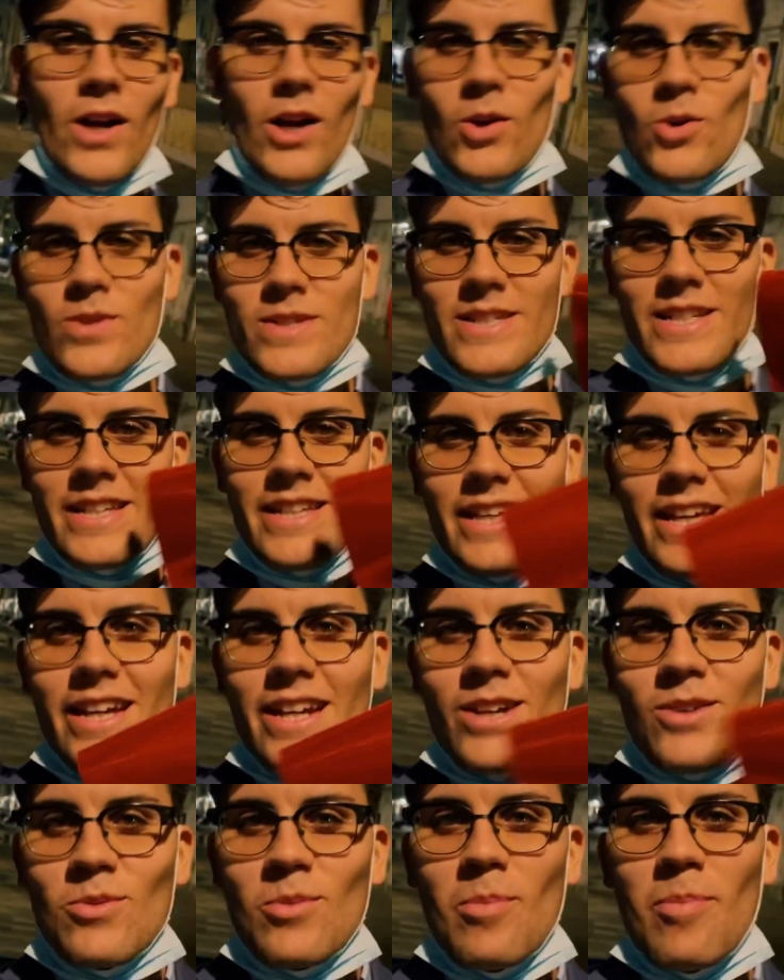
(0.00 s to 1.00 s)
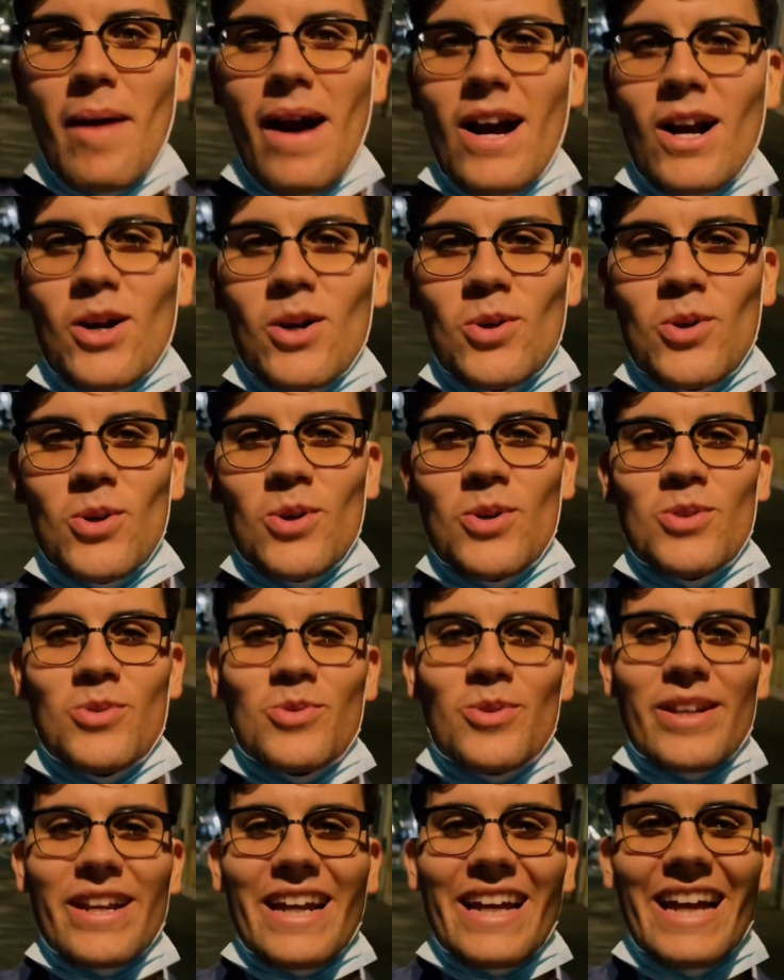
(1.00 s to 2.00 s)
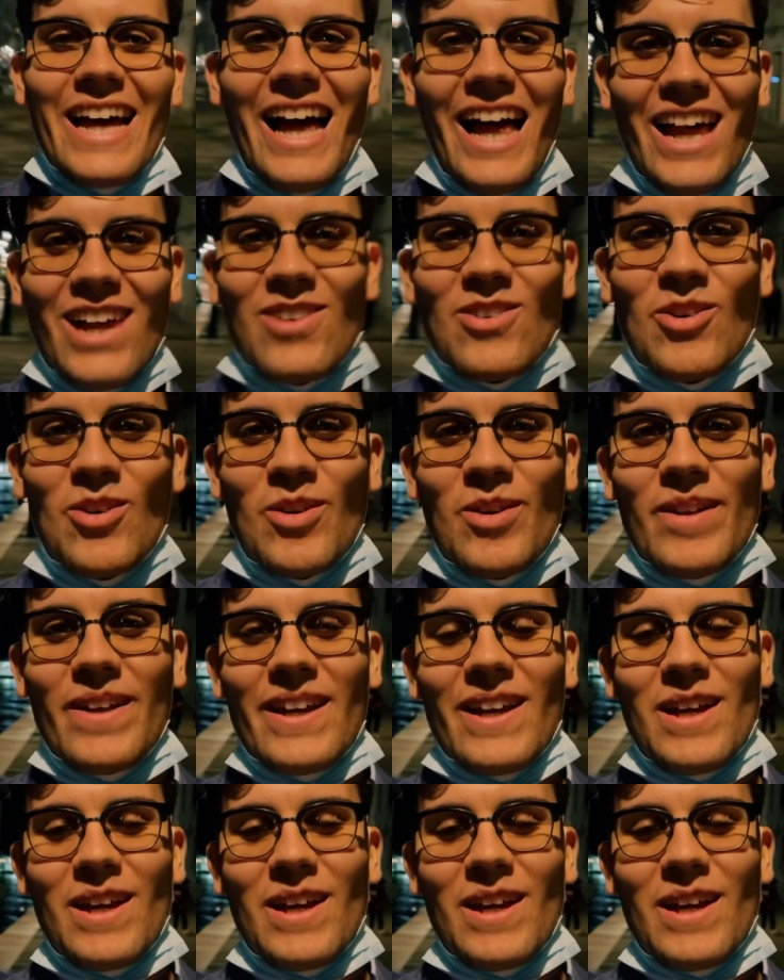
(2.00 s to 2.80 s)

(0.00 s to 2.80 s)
a consegnare un pacco, un regalo